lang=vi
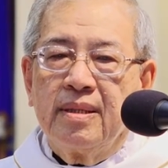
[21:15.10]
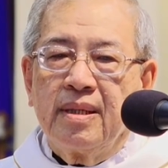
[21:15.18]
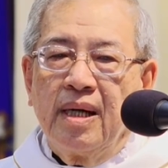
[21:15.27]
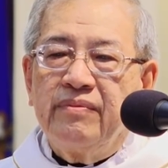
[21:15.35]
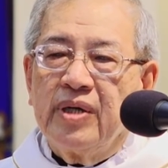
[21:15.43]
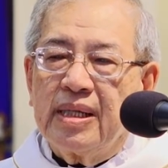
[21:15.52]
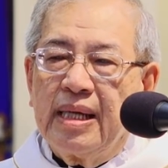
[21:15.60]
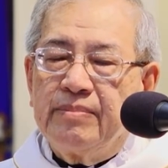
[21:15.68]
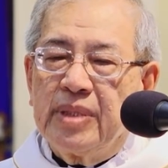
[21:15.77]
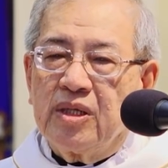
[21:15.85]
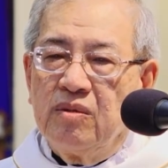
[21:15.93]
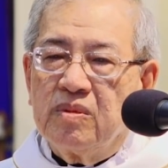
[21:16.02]
ở Việt Nam
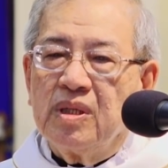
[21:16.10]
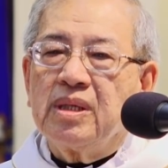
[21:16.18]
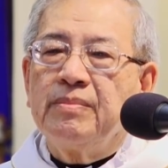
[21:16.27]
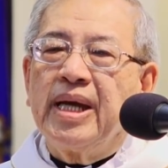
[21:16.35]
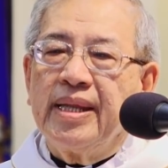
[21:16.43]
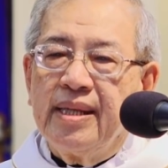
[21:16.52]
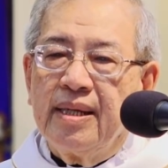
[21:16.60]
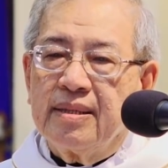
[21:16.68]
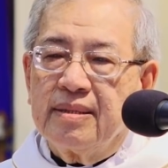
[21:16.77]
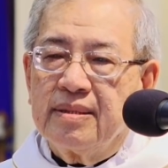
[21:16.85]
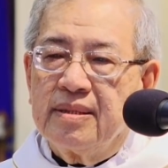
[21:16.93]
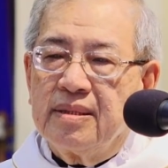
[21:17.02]
mình cũng có nhưng mà ít hơn
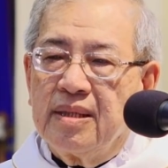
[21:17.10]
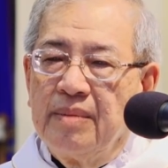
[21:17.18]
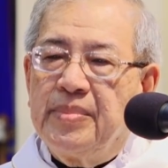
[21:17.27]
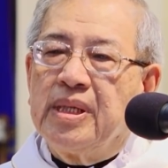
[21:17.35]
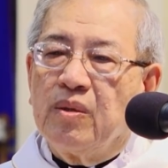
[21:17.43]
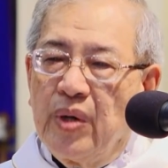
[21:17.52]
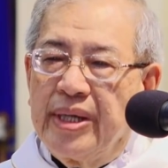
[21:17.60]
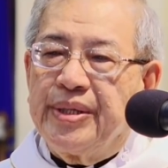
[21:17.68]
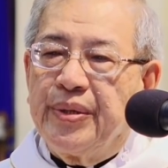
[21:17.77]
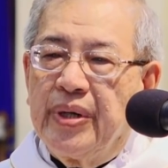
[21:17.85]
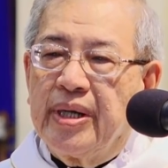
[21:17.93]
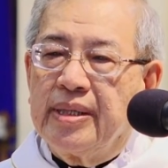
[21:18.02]
ở bên nước ngoài
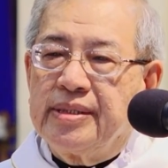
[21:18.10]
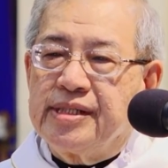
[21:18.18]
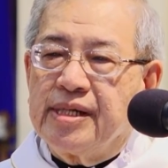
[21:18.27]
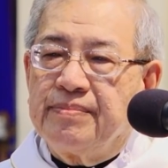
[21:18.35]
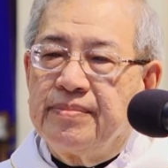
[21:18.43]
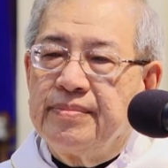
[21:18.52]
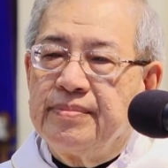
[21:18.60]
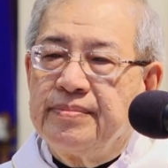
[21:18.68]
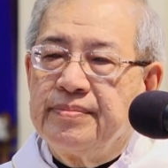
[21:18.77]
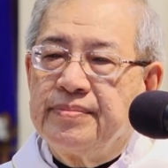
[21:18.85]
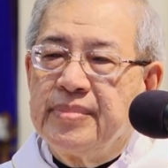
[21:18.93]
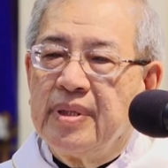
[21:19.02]
nhiều hơn anh chị em
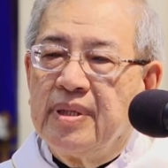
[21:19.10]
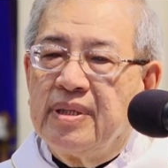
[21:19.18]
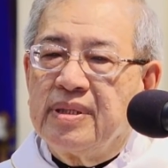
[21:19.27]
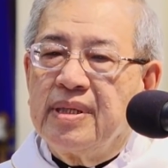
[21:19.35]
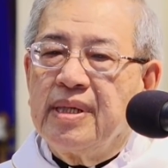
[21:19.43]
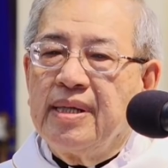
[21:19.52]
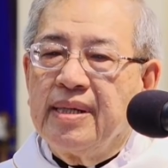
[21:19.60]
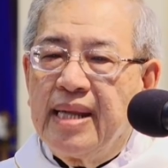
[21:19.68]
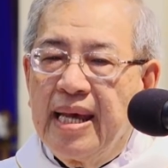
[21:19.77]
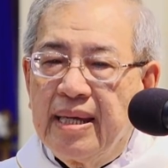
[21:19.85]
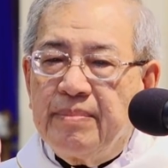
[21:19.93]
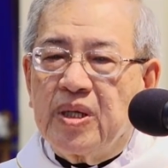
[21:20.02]
cho nên
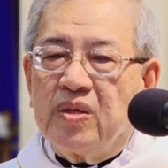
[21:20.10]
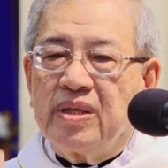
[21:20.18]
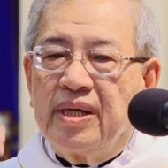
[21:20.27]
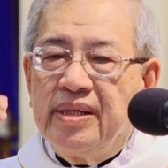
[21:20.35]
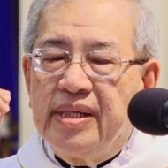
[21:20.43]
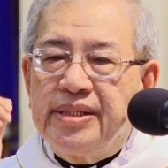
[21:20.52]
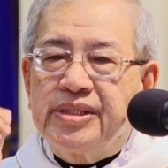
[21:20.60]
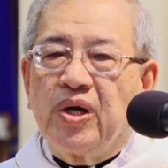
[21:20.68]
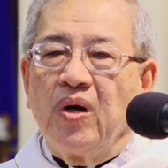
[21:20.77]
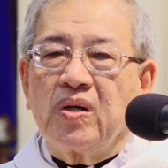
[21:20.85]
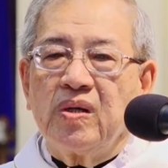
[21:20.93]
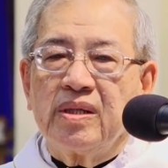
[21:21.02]
để mà có thể đi
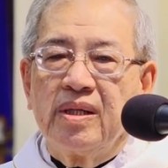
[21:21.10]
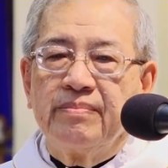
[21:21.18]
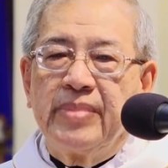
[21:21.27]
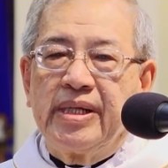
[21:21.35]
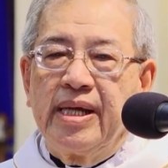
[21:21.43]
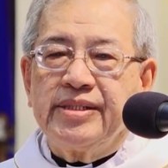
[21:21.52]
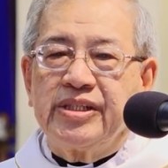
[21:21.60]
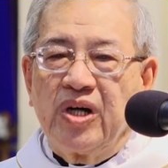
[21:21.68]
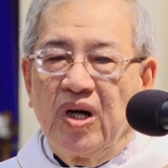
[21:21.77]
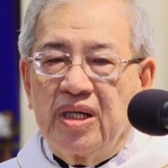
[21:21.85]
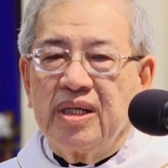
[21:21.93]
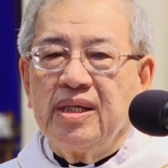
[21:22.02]
chọn con đường mình đã
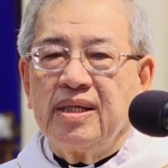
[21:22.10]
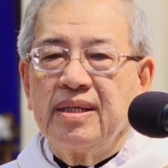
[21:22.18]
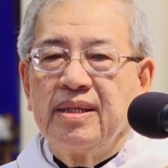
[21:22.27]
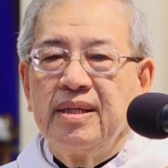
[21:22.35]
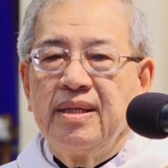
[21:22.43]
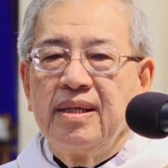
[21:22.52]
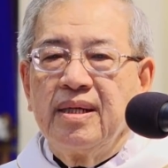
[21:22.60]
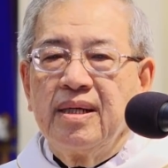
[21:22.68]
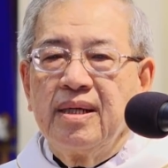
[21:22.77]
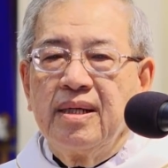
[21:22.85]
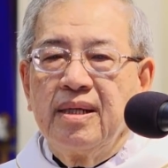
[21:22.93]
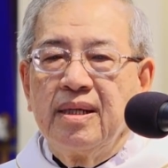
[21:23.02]
chọn đó
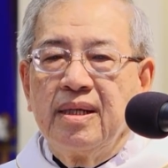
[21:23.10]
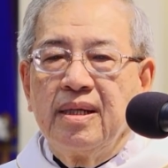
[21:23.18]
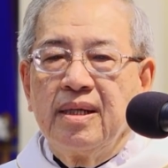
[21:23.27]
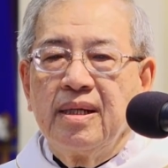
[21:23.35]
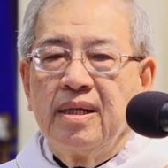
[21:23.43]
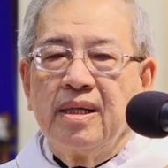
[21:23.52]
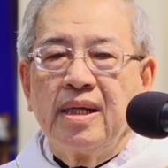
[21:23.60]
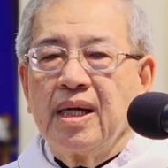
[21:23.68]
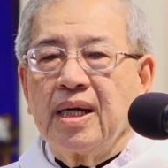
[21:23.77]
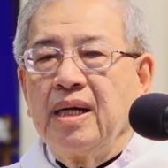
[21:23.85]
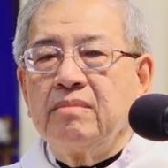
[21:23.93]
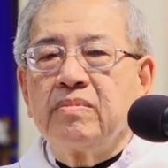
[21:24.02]
là
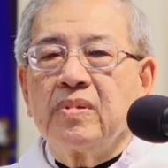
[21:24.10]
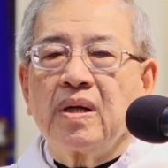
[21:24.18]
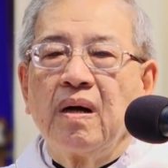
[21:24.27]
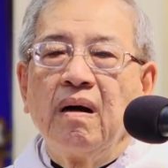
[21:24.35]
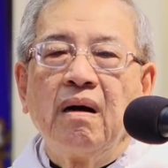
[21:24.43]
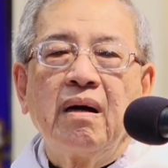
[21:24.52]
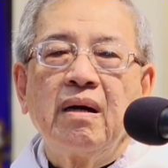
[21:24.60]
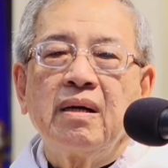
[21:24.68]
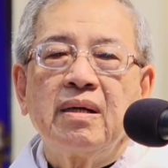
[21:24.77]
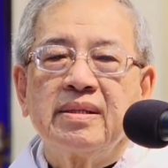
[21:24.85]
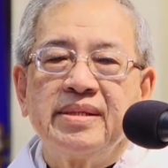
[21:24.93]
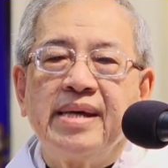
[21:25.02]
không có
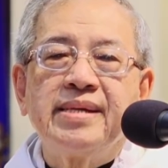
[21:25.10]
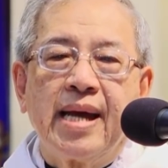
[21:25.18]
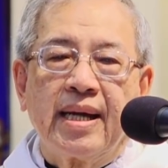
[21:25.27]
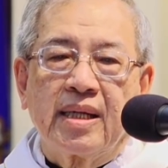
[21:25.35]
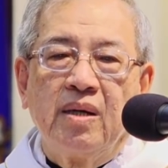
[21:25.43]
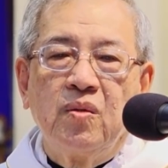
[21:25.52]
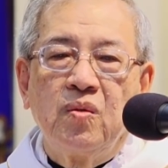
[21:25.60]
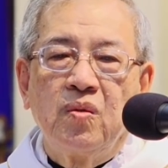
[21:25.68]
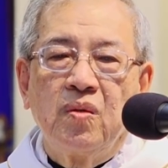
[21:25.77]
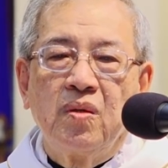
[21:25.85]
dễ dàng đâu